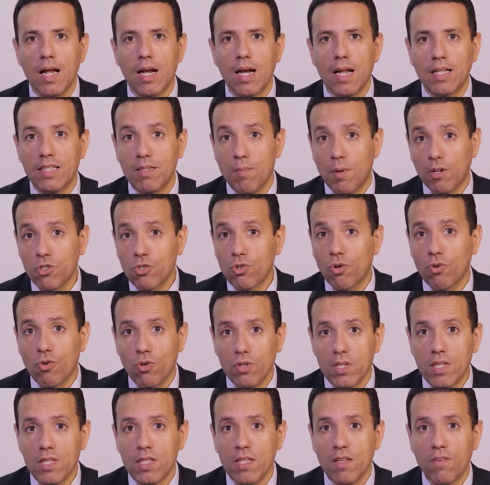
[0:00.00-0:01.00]
La dimension
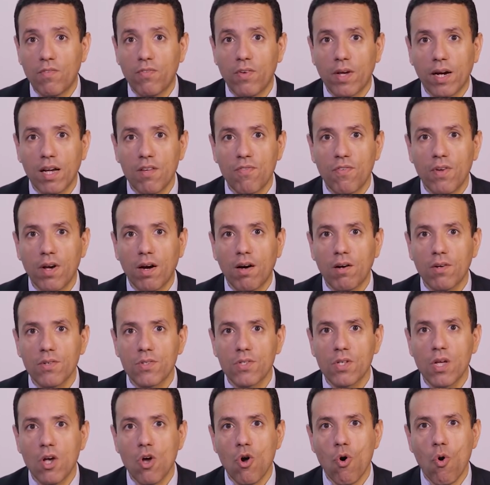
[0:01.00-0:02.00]
cognitive fait
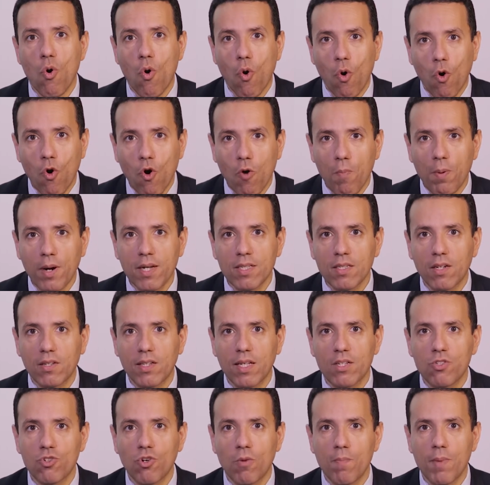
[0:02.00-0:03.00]
référence aux
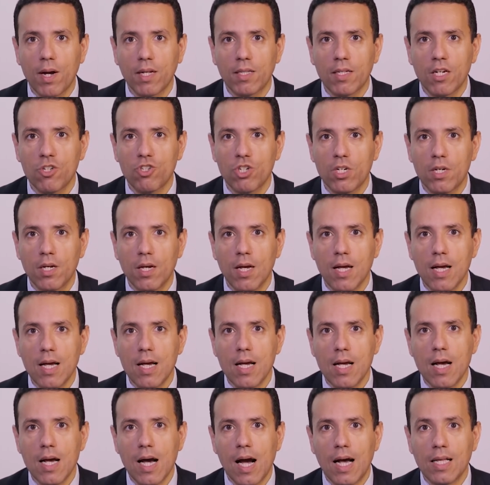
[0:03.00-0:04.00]
représentations partagées,
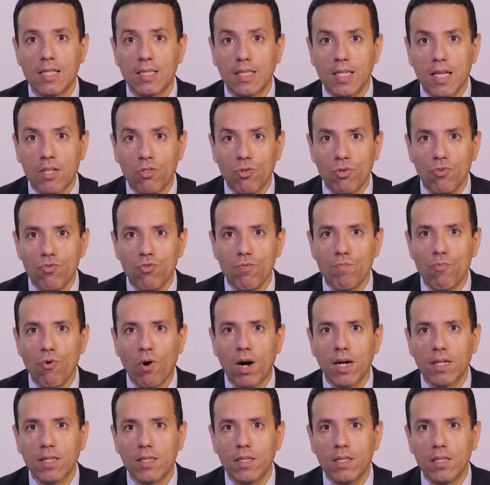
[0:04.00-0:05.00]
à ce qui est tenu
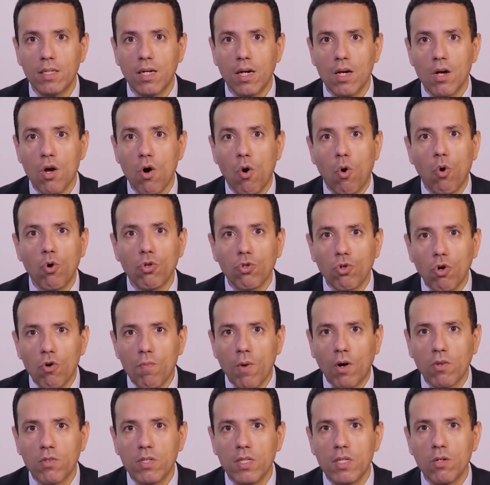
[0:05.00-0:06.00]
pour acquis
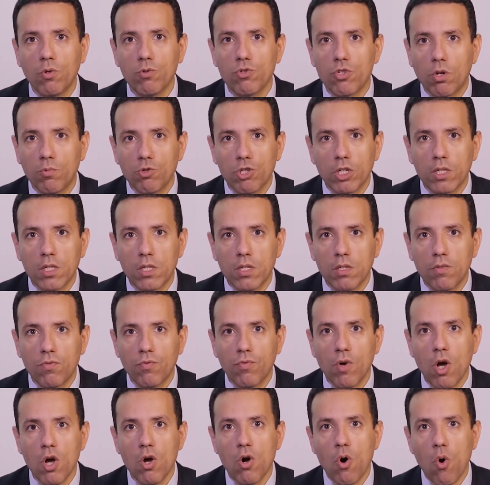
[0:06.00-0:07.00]
autrement dit aux
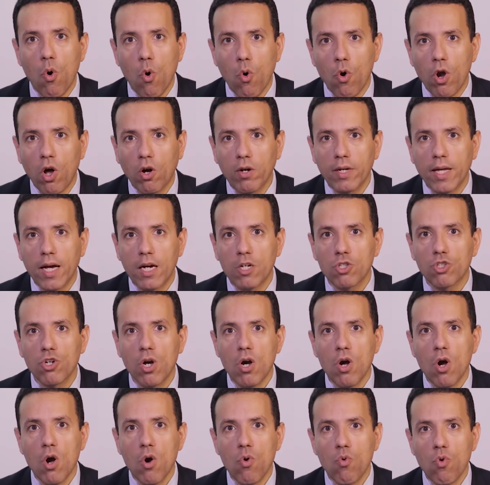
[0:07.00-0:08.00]
objectifs, au langage
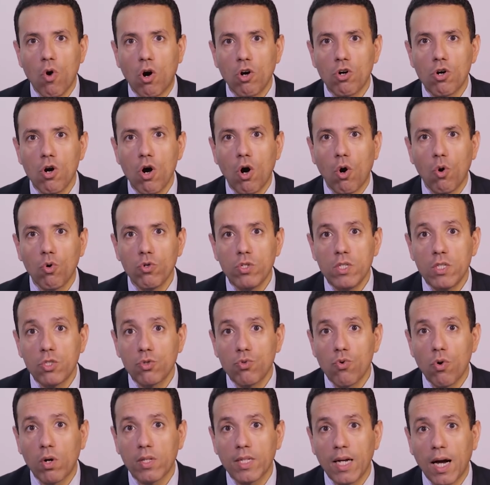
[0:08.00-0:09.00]
ou encore au
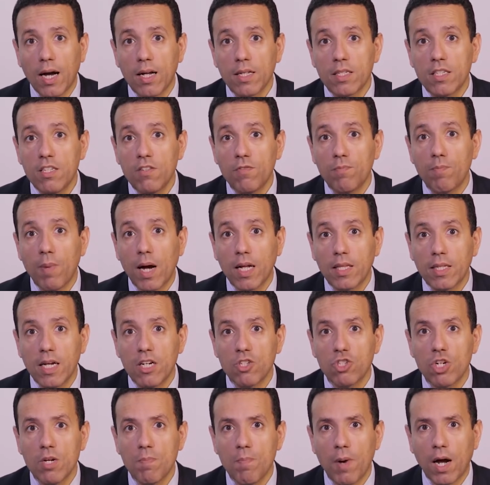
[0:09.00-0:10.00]
discours narratif
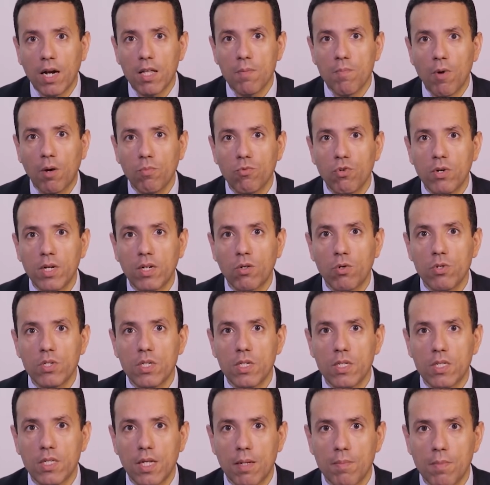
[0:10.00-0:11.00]
partagé par les membres de
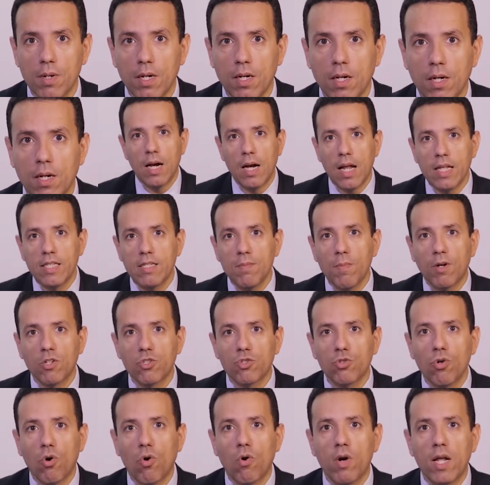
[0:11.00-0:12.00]
l'écosystème. La
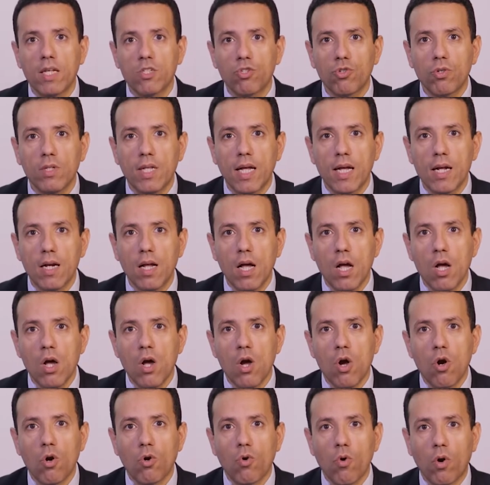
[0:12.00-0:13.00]
dimension relationnelle
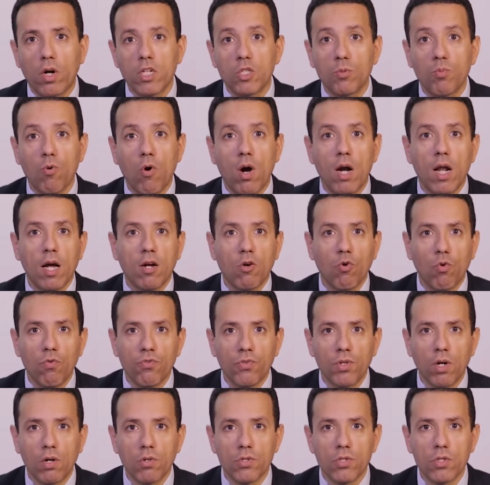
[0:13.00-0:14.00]
correspond à la
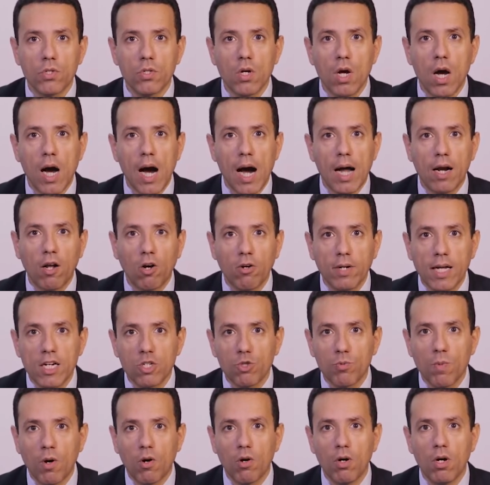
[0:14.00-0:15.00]
confiance, à
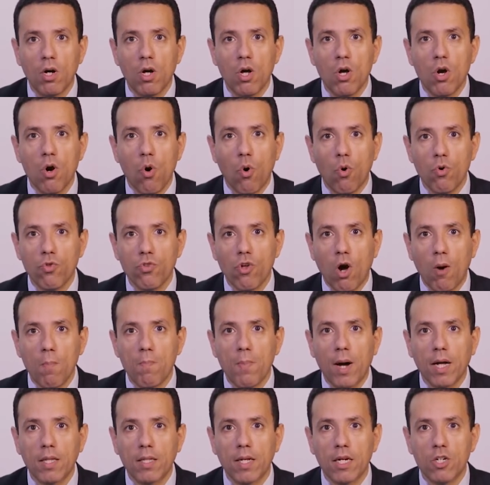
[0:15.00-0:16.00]
l'engagement, aux
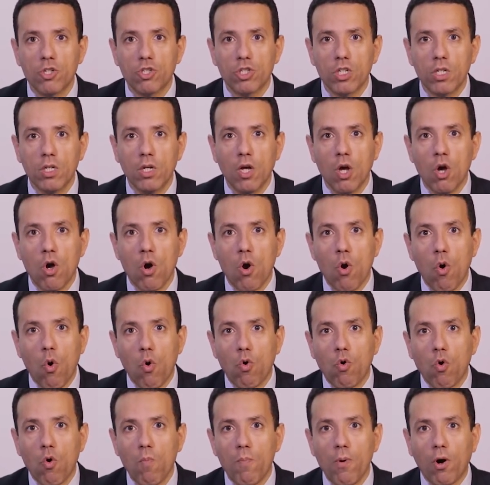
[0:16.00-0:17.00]
normes partagées,
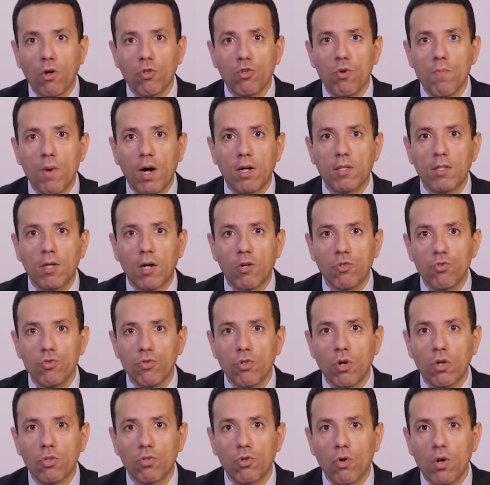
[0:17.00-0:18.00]
aux comportement
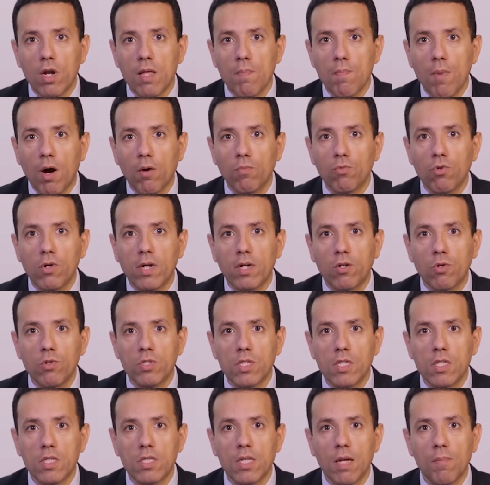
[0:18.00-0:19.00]
attendus entre les membres de
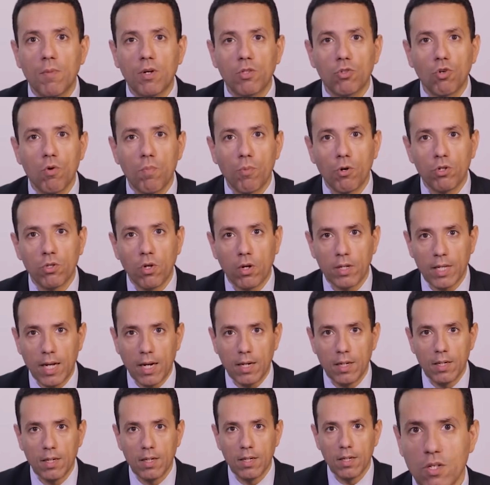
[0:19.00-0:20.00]
l'écosystème
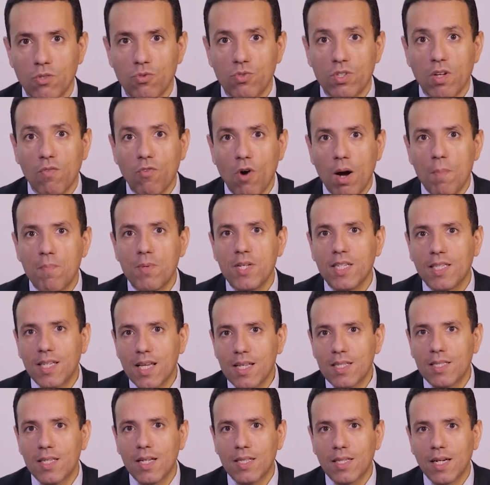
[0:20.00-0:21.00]
entrepreneurial. Nous avons
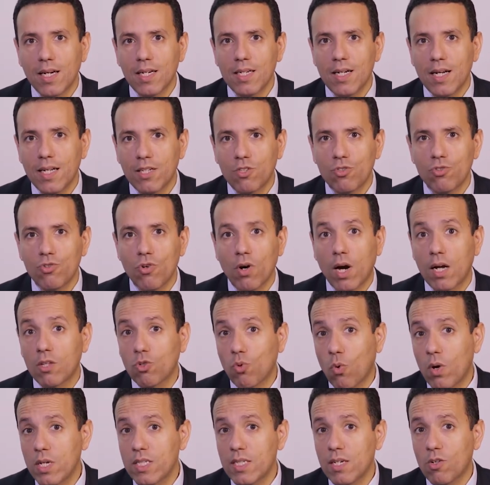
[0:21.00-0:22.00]
appliqué cette grille de lecture à
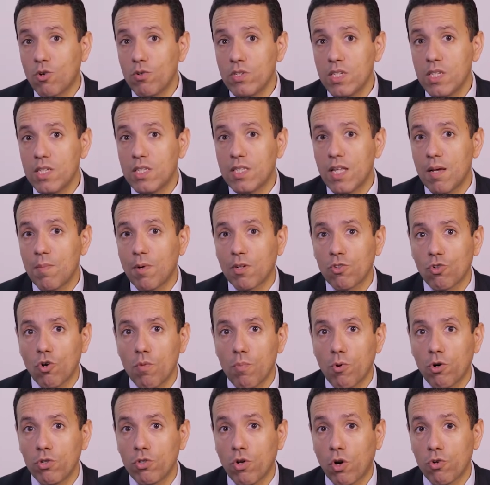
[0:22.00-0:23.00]
trois écosystèmes
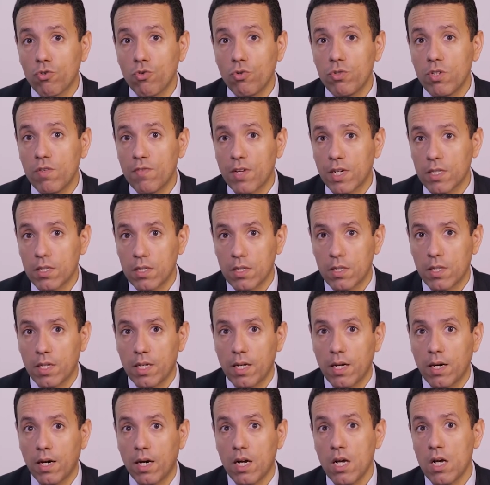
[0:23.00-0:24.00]
entrepreneuriaux
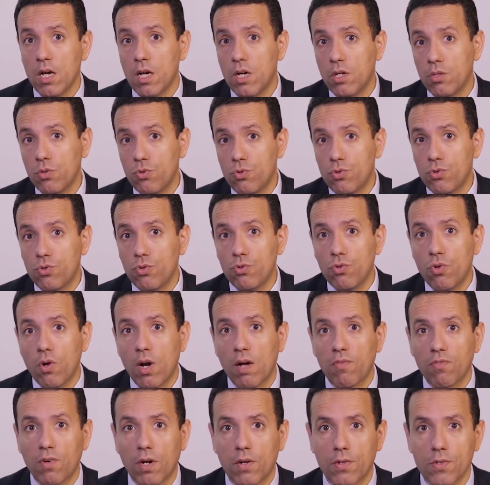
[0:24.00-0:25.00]
universitaires du sud de
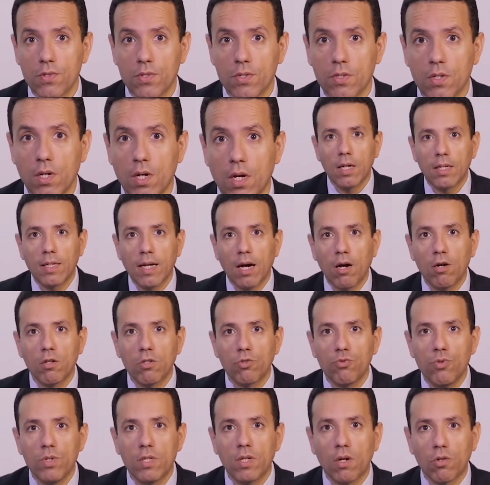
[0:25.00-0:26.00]
la France.
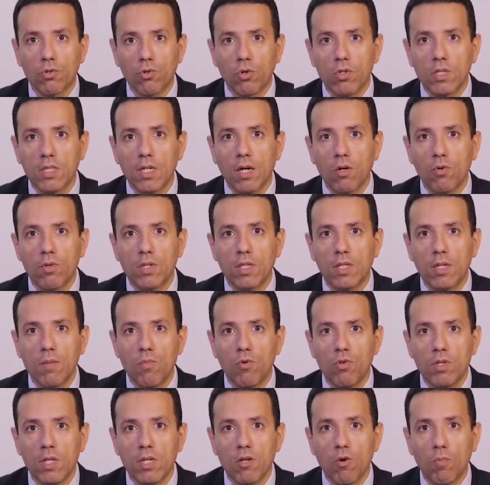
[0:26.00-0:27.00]
48 entretiens ont été
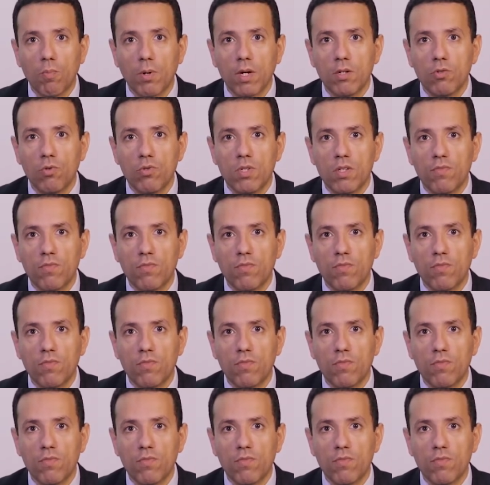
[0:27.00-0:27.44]
menés auprès de